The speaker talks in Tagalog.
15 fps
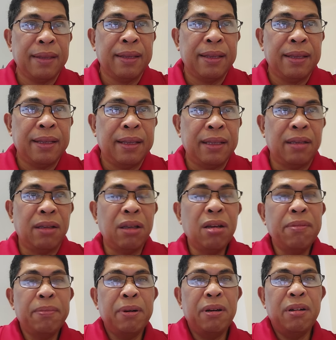So yun
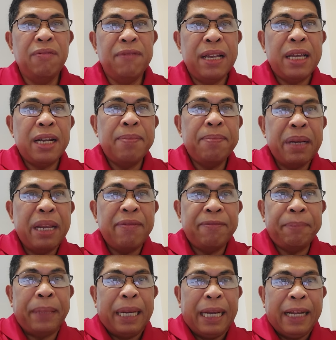po, very brief
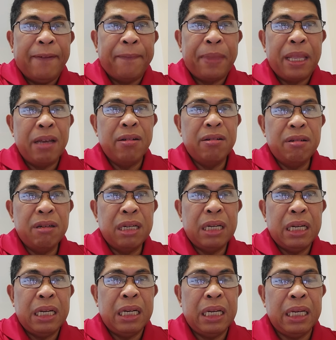pa yung
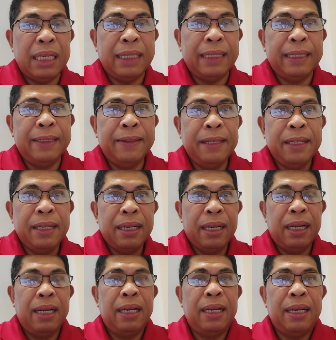uh,
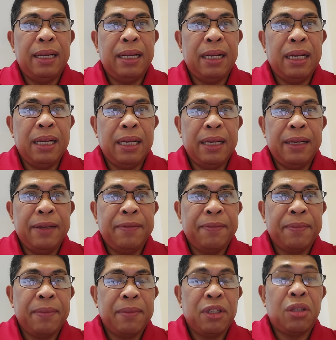uh,
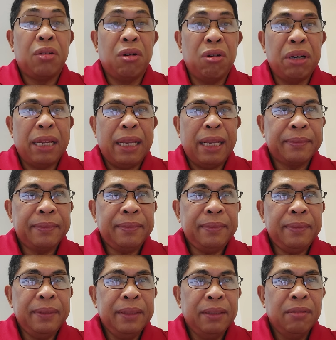story.
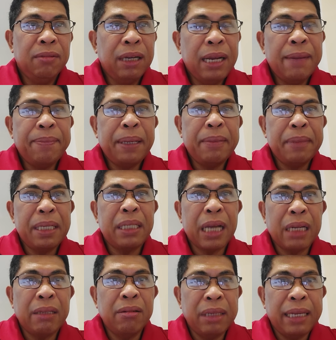Wala pang
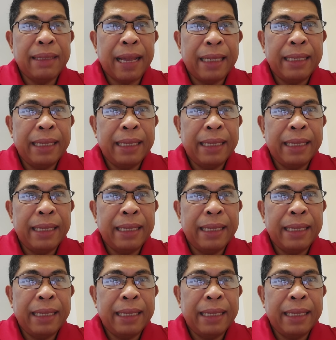masyadong detalye